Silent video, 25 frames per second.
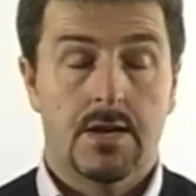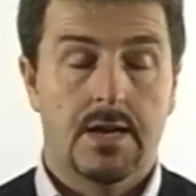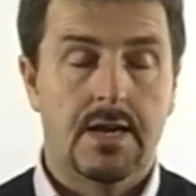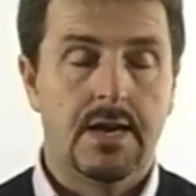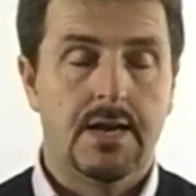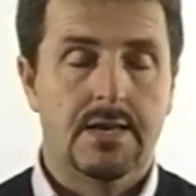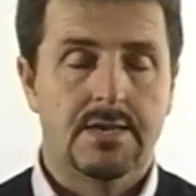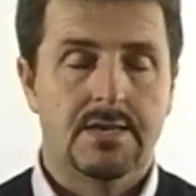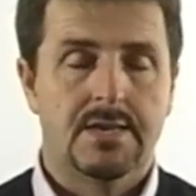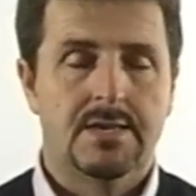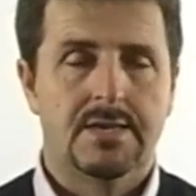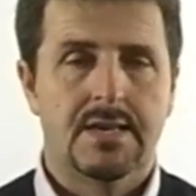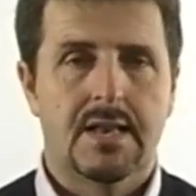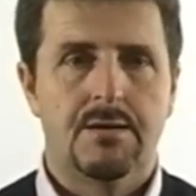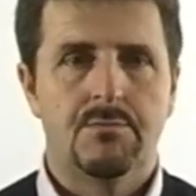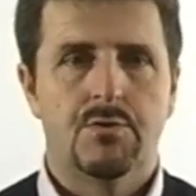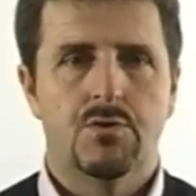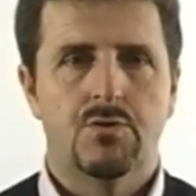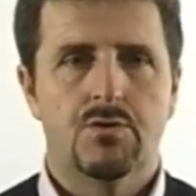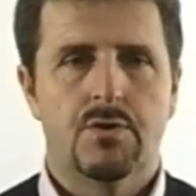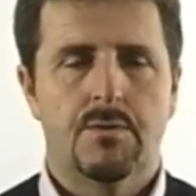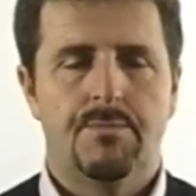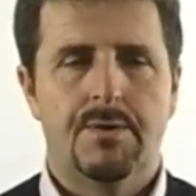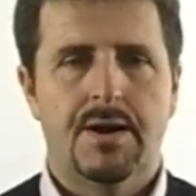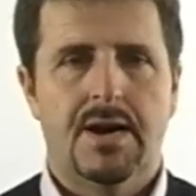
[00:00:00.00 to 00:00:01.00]
che si sarebbero
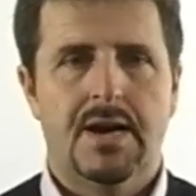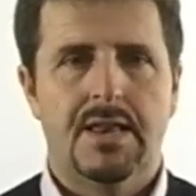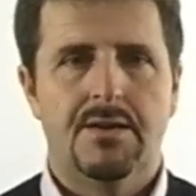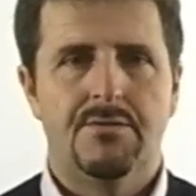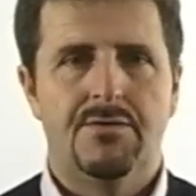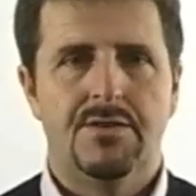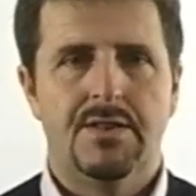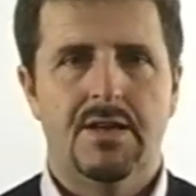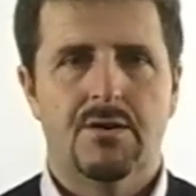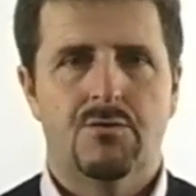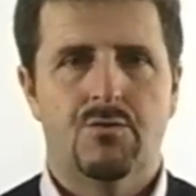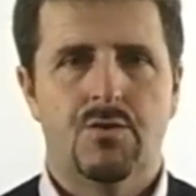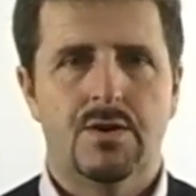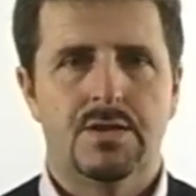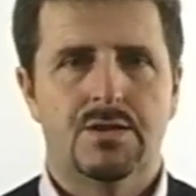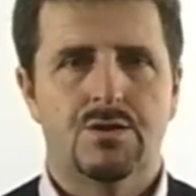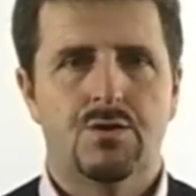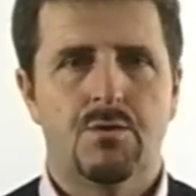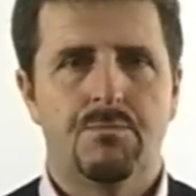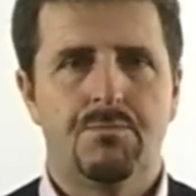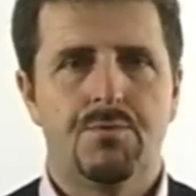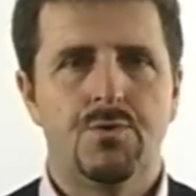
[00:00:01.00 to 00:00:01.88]
dovute pagare fino a questo